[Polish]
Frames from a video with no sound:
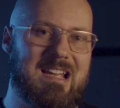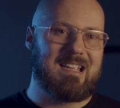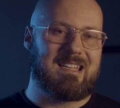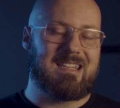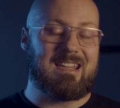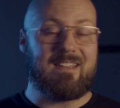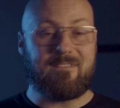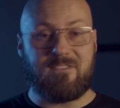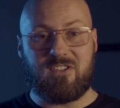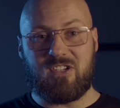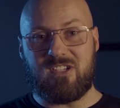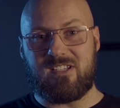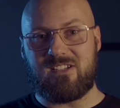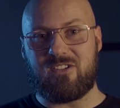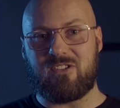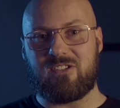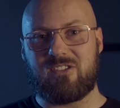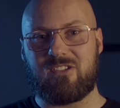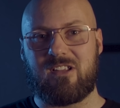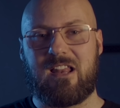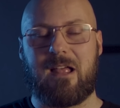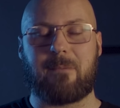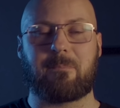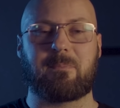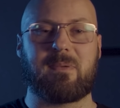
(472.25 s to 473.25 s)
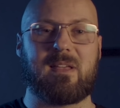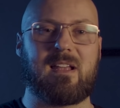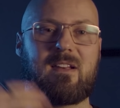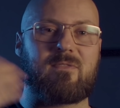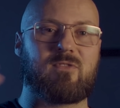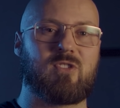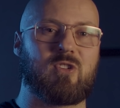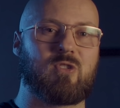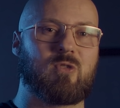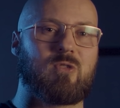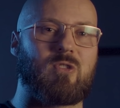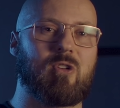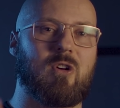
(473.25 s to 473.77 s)
Nie wszystko co na
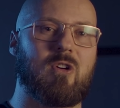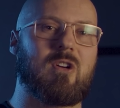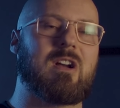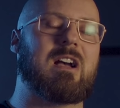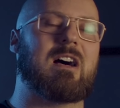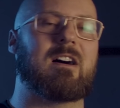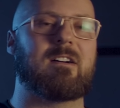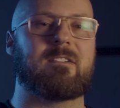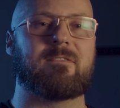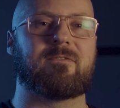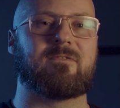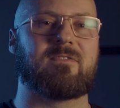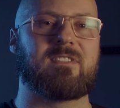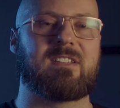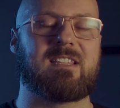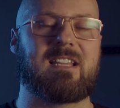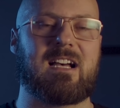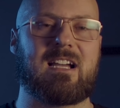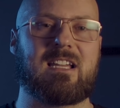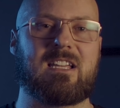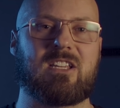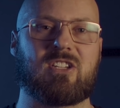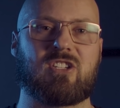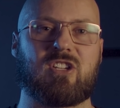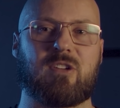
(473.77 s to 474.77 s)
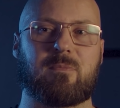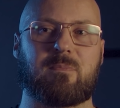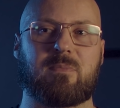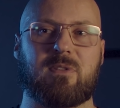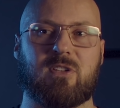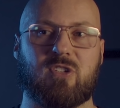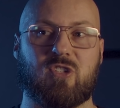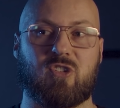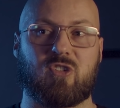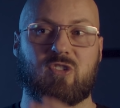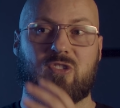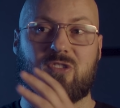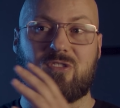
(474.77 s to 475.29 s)
pierwszy rzut oka wydaje się
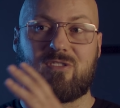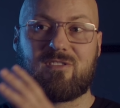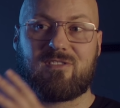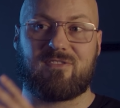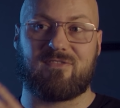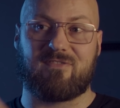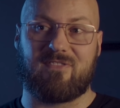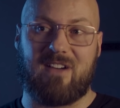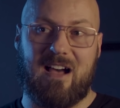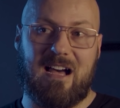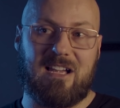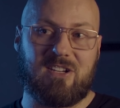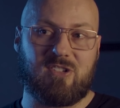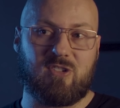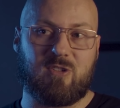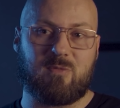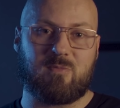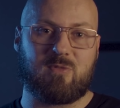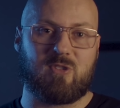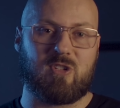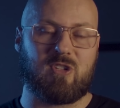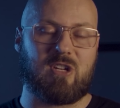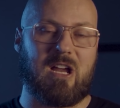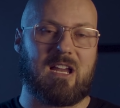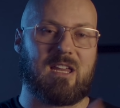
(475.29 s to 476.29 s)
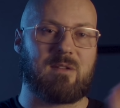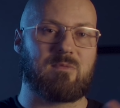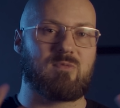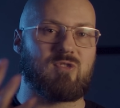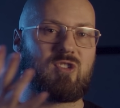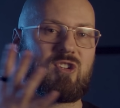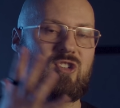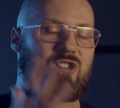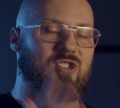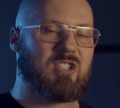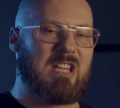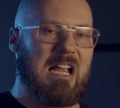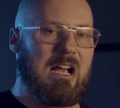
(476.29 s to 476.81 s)
być twarzą, czy jakimś
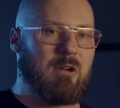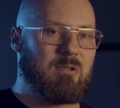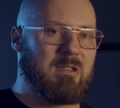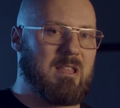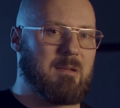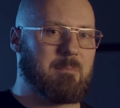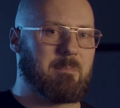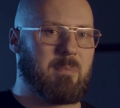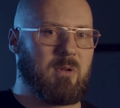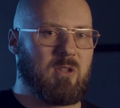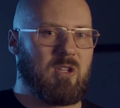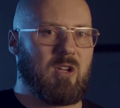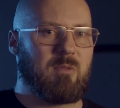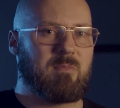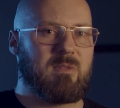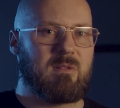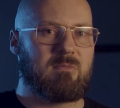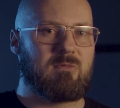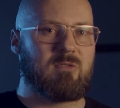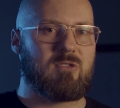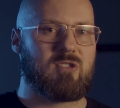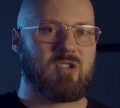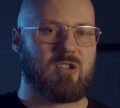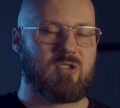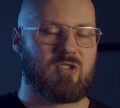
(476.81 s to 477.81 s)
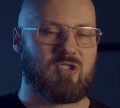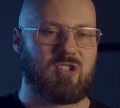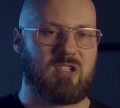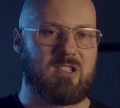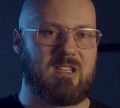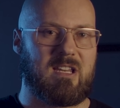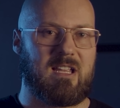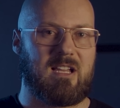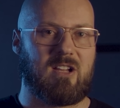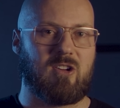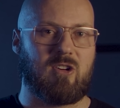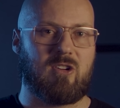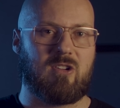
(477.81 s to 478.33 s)
kształtem podobnym do czegoś
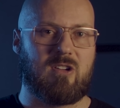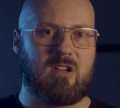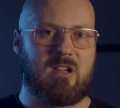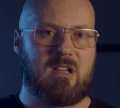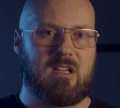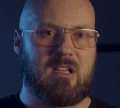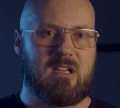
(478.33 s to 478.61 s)
innego,